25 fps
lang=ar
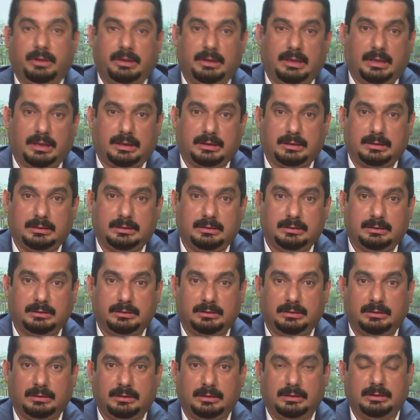لك
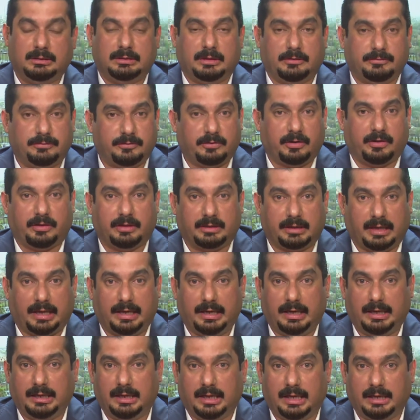أنت فرضت
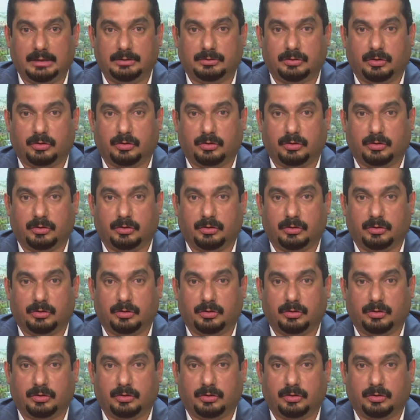علي أن